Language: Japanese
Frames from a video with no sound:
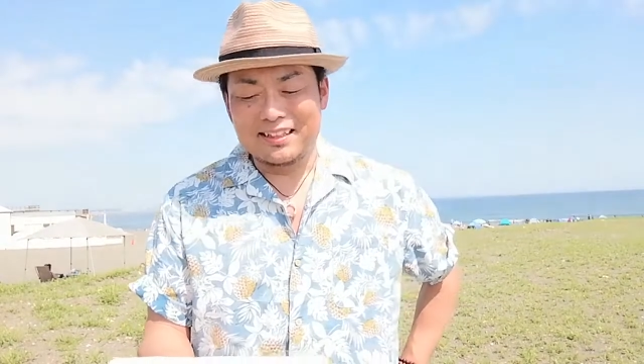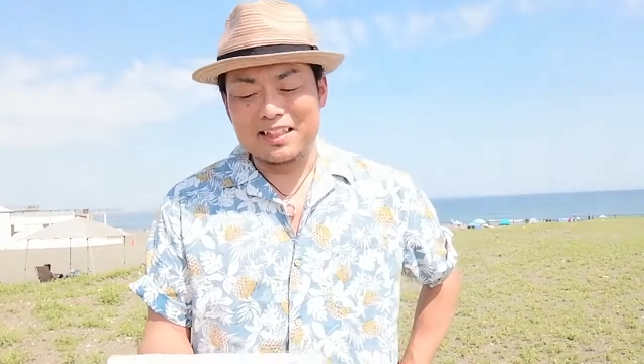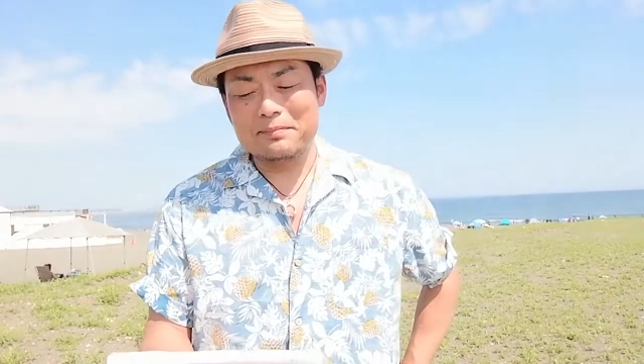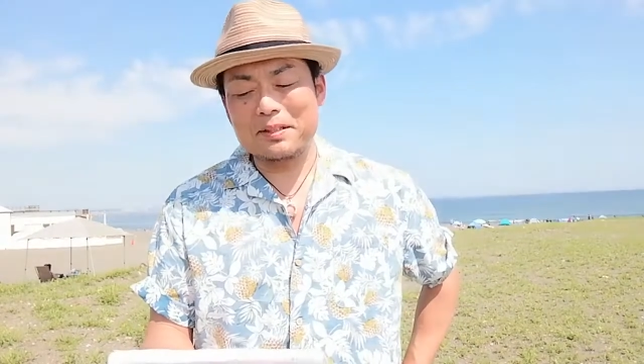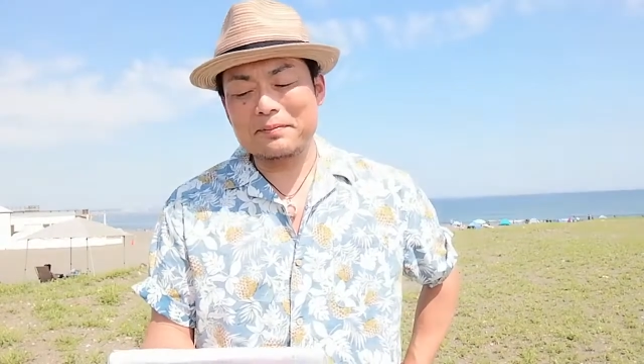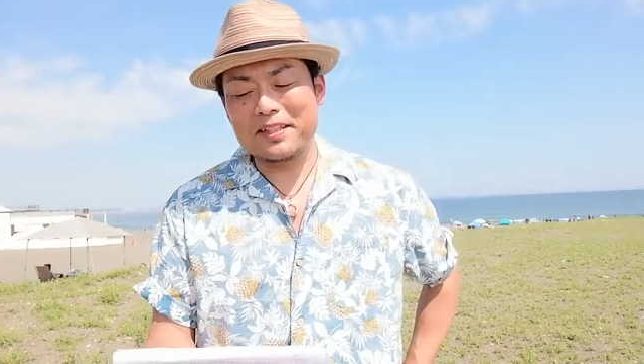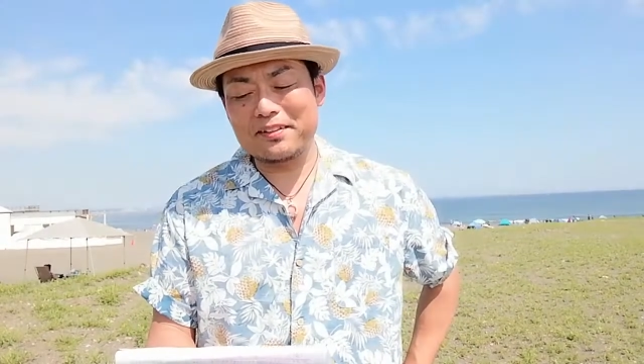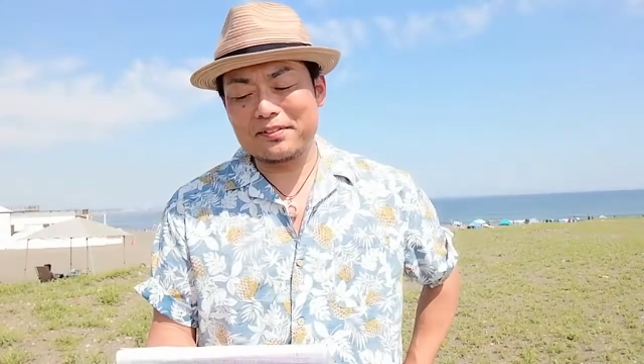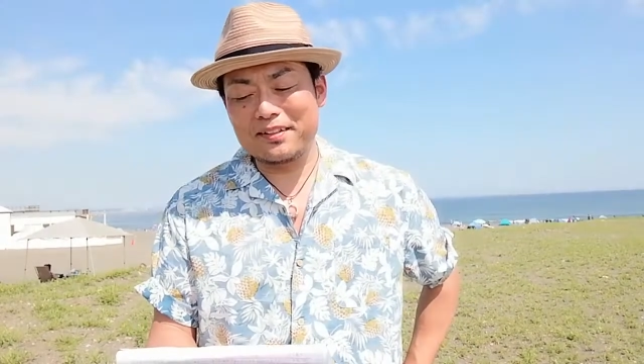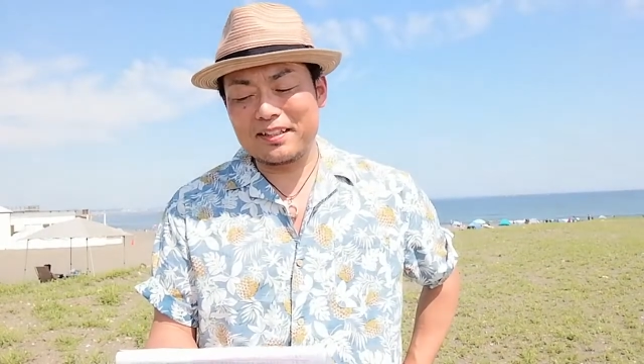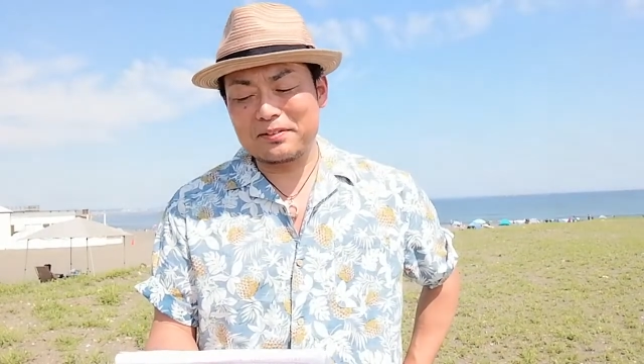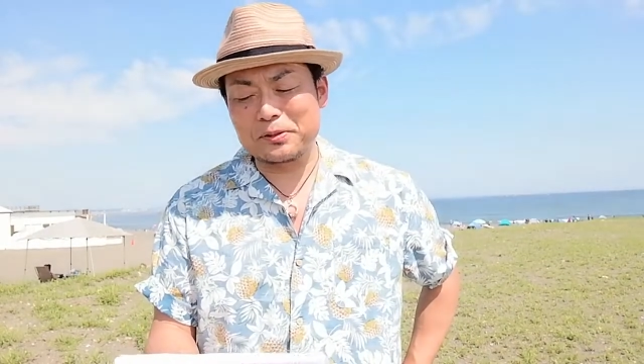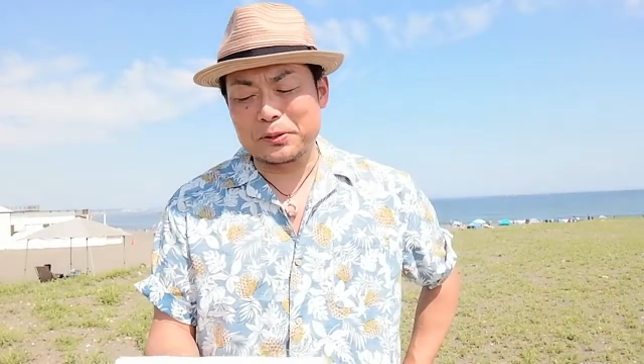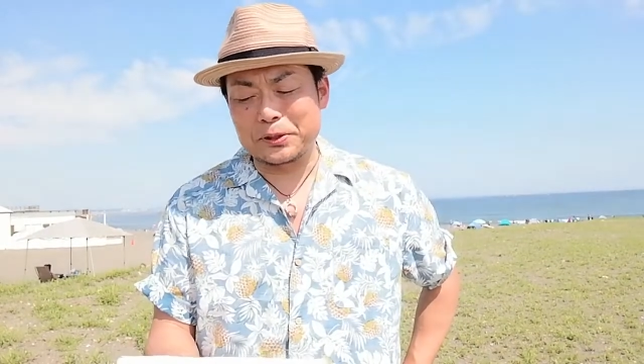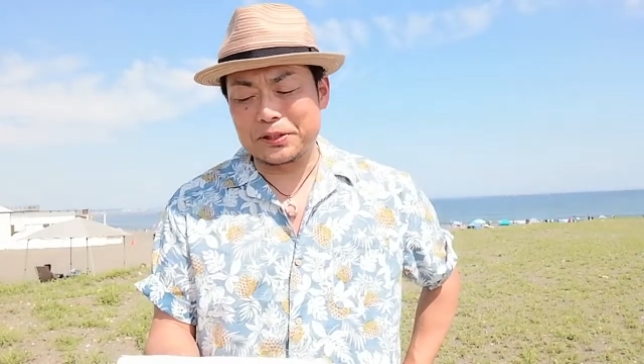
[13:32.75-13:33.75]
今までの
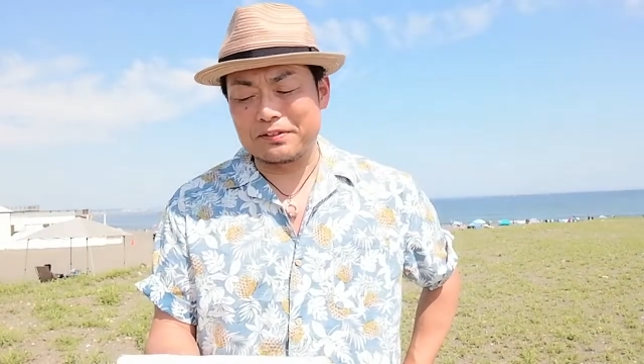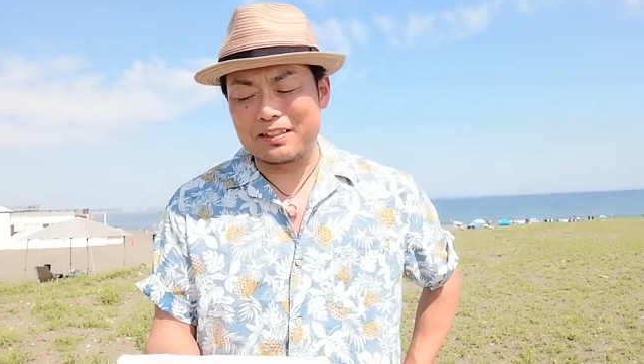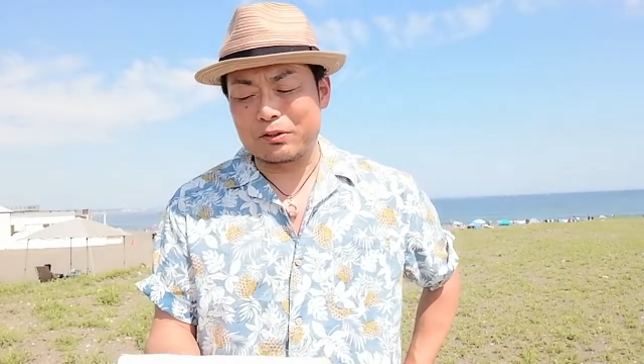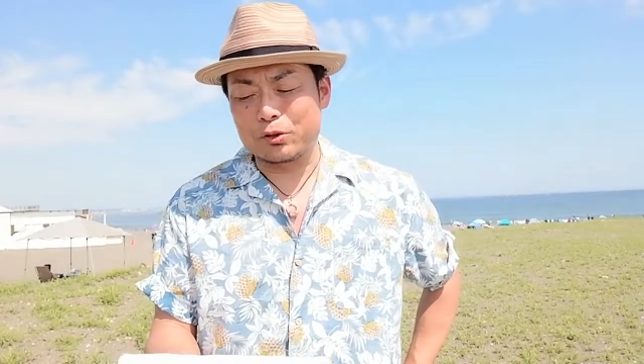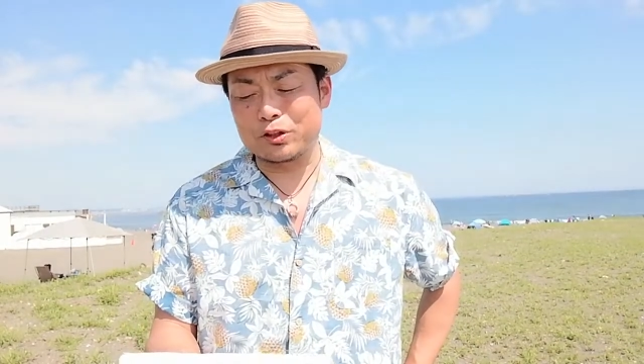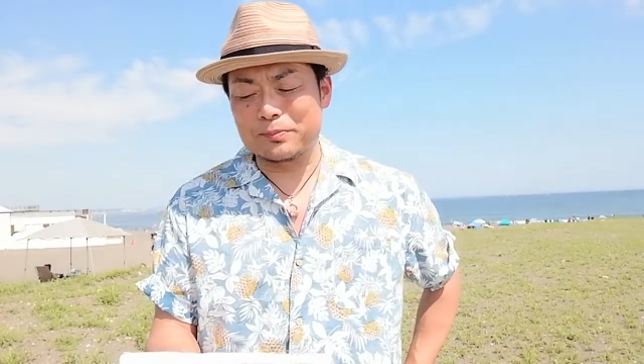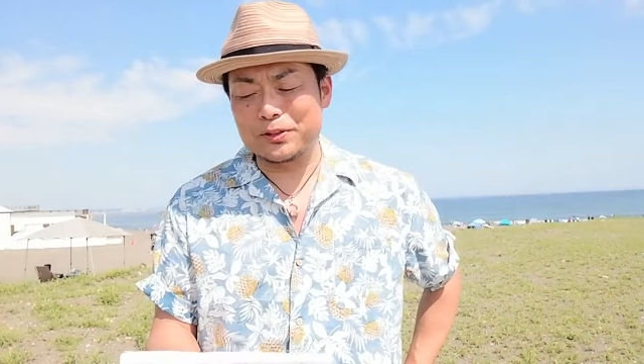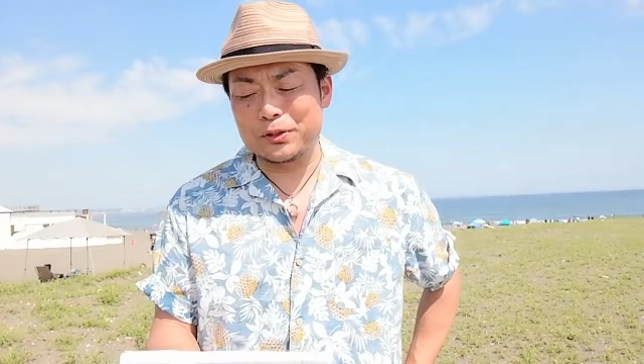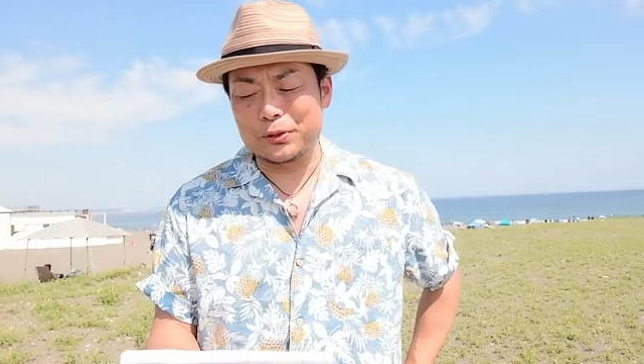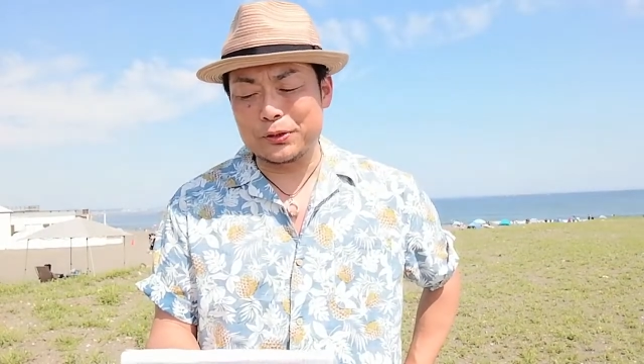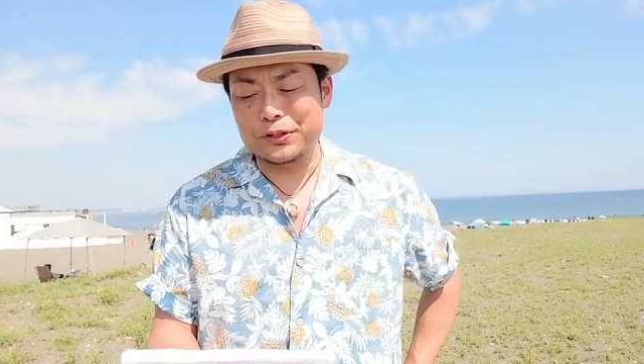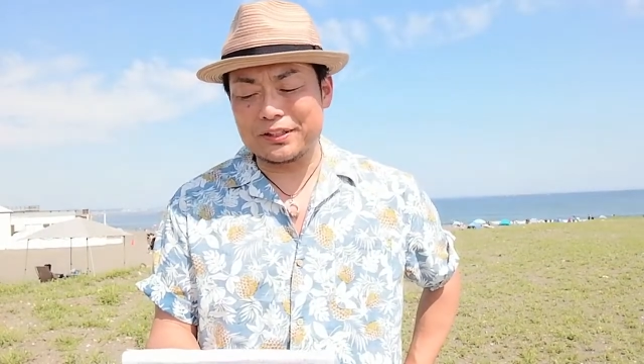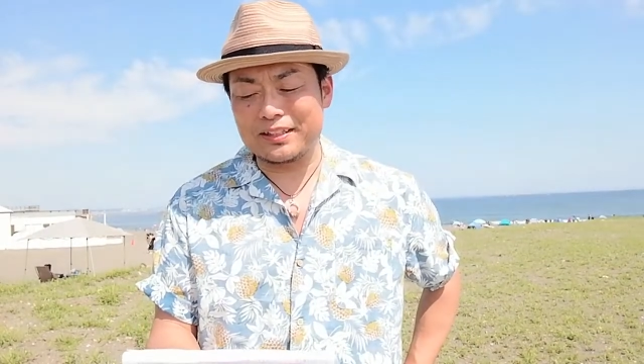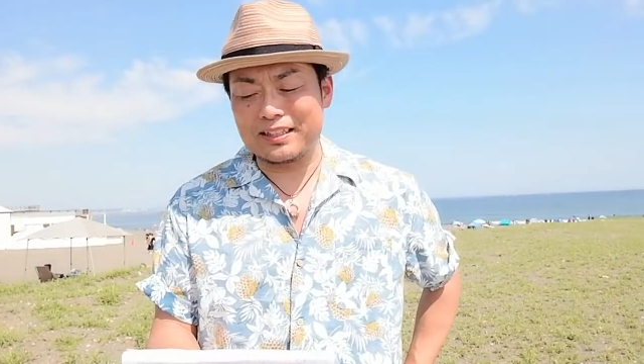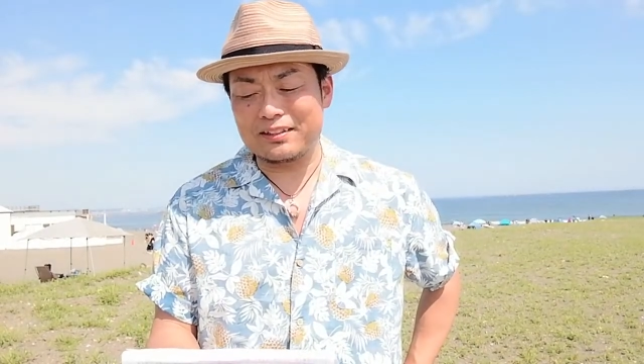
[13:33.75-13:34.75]
大号泣は子供の
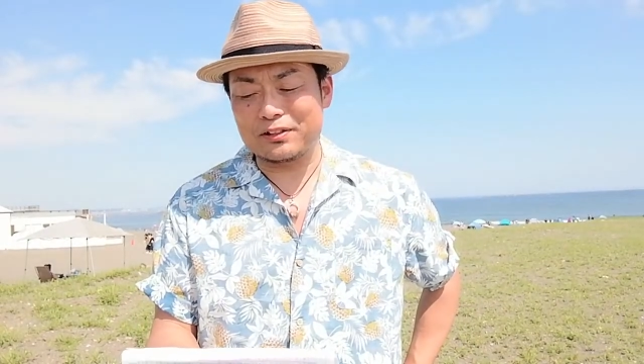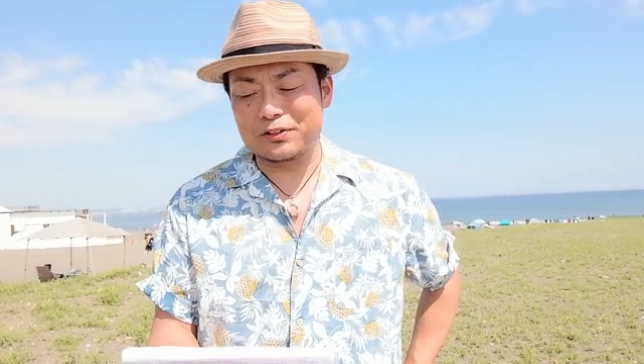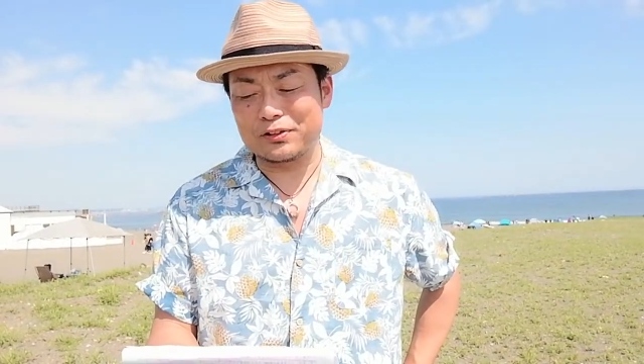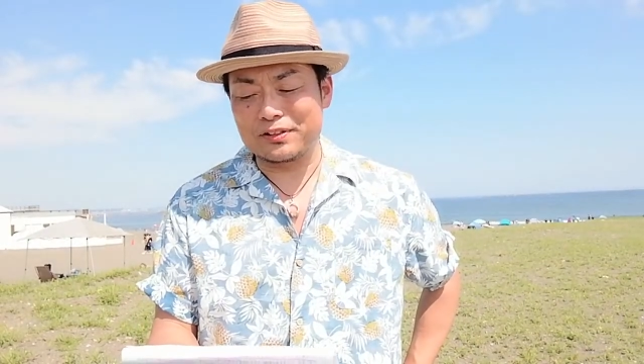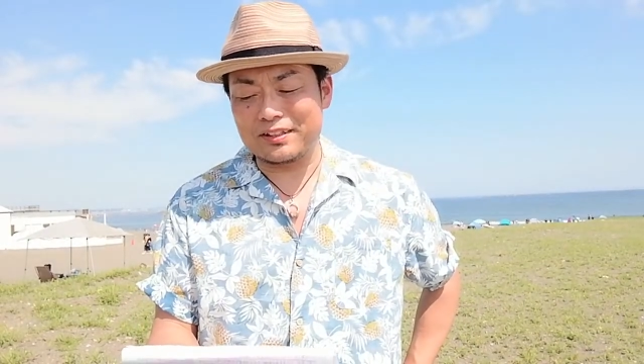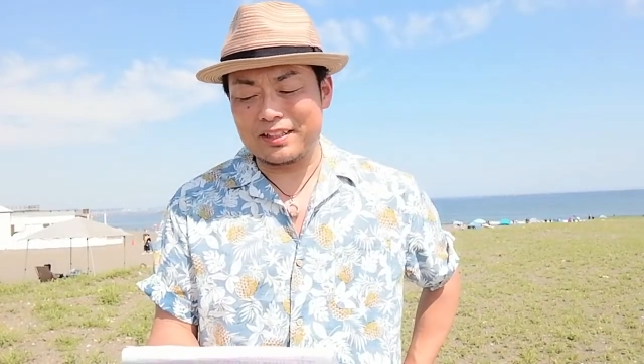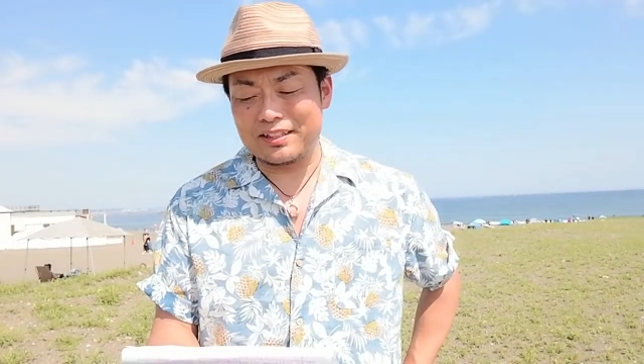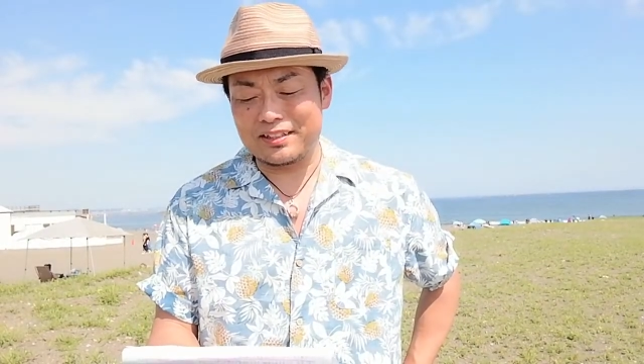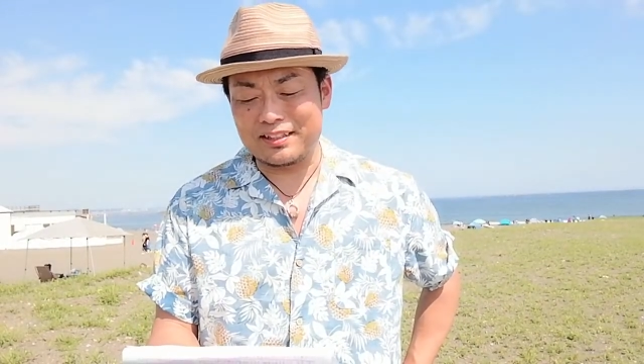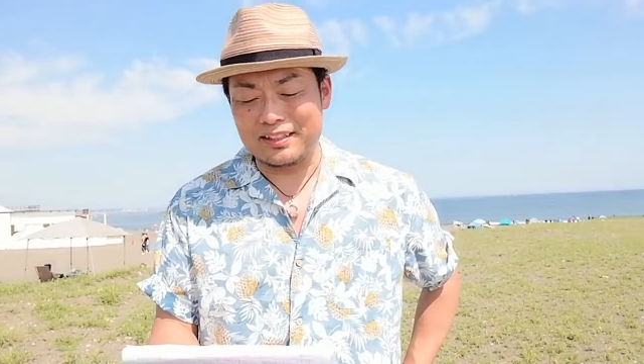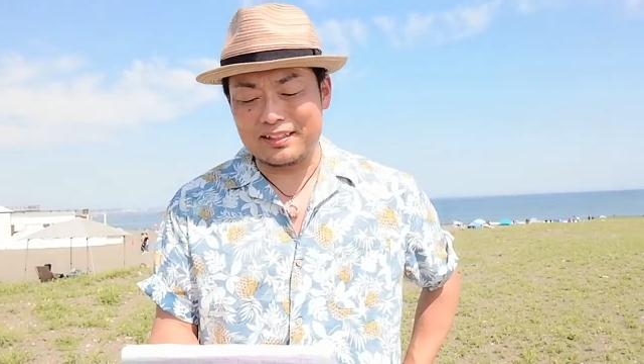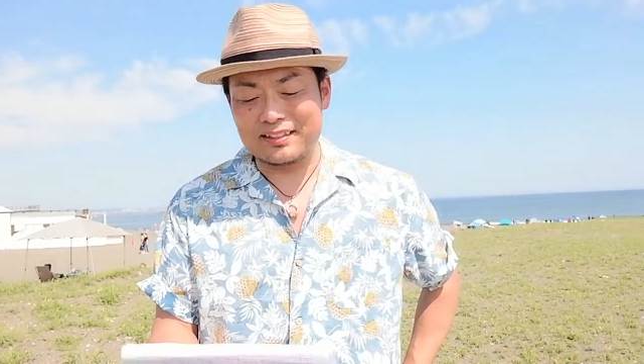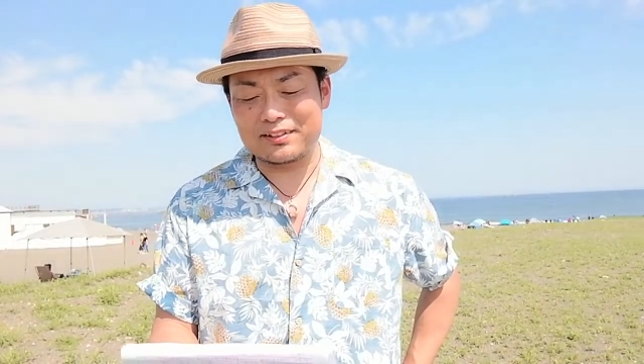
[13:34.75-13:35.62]
保育園の卒園式、